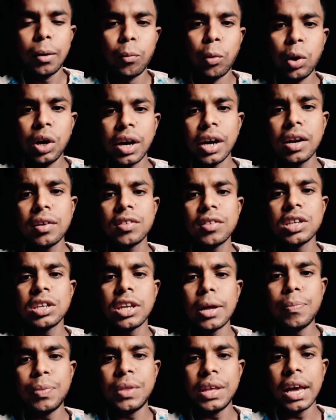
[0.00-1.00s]
মনিটরিং
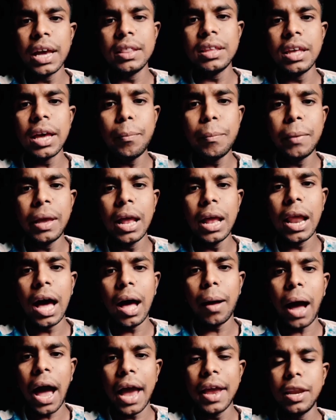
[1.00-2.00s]
সিস্টেম দিয়ে দিয়ে মেল
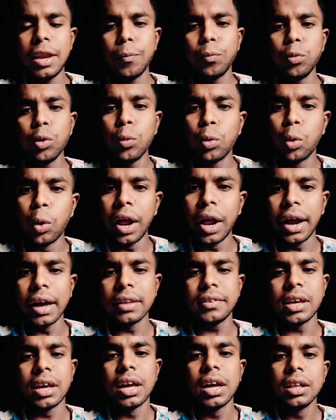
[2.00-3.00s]
আইডি প্রুফ ভরে
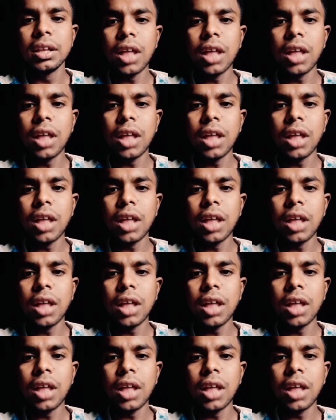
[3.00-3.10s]
গেছে